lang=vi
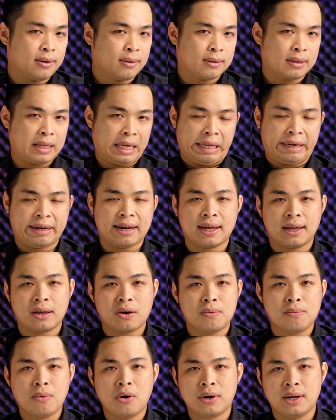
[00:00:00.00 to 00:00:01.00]
thành ra cái
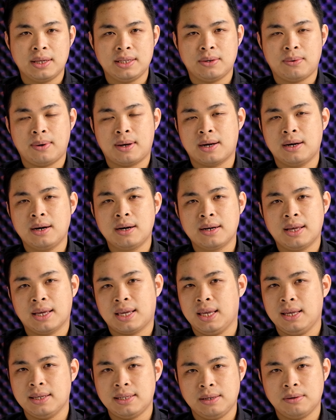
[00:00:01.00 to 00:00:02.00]
combo này chỉ khoảng có hơn 2
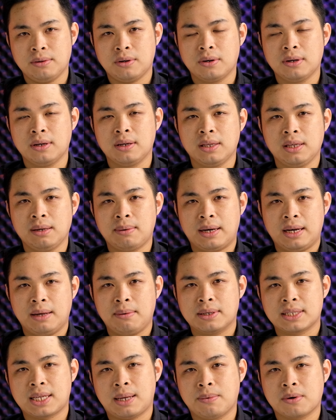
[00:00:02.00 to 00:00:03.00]
kg xíu thôi nhưng mà
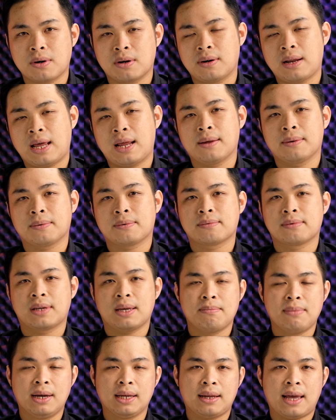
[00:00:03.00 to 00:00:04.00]
nếu mà xài một con à,
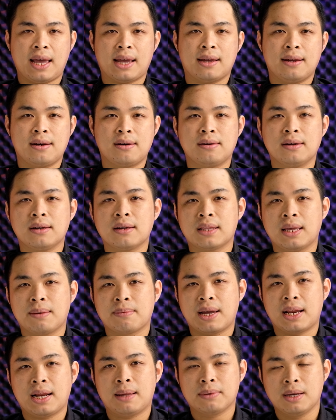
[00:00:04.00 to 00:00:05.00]
gaming 2 kg rưỡi
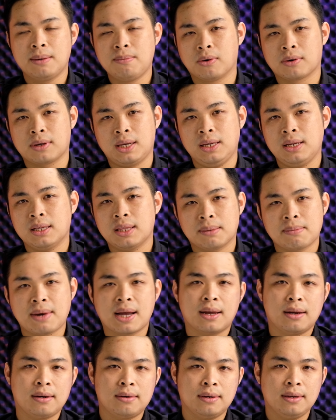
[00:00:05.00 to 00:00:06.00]
thêm cái adapter 1 kg nữa thành
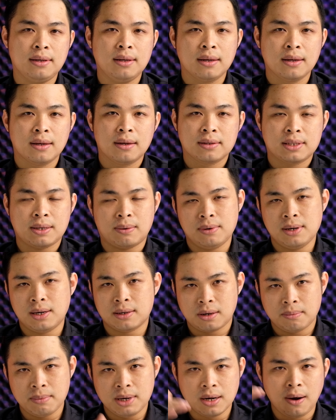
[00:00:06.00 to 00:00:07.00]
3 kg rưỡi trọng
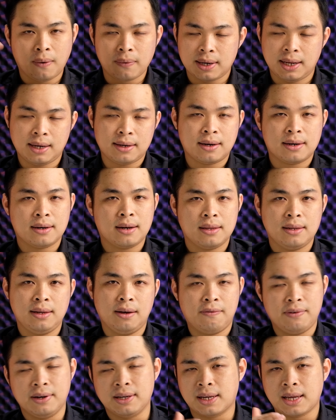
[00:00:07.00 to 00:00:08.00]
lượng nó bị đội lên rất rất
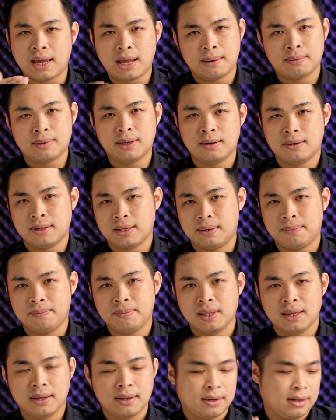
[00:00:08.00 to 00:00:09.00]
nhiều vì cái adapter đó anh em
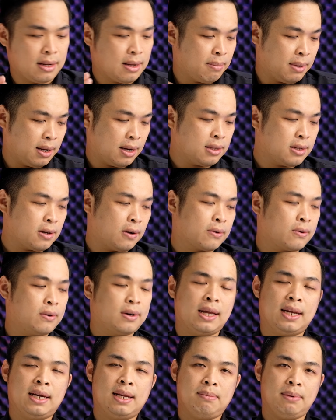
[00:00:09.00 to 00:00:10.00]
nên là mình đã chọn con
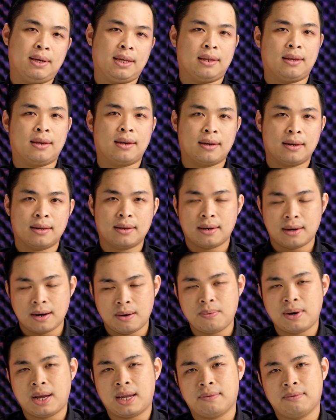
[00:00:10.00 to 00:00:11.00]
này để mình
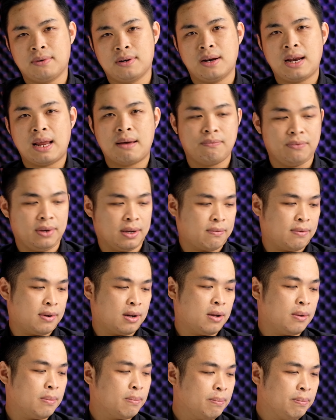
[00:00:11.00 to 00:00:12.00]
đồng hành với nó làm việc với nó